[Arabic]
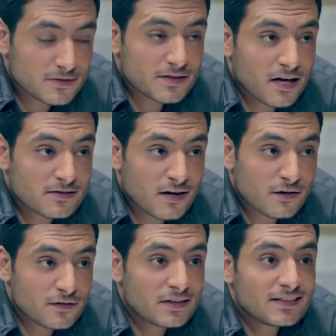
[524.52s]
بس انا عايز
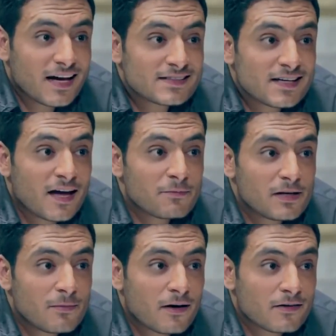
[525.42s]
اعرف انت عايزاني اعمل
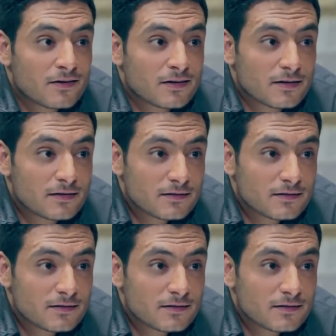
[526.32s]
ايه مع الراجل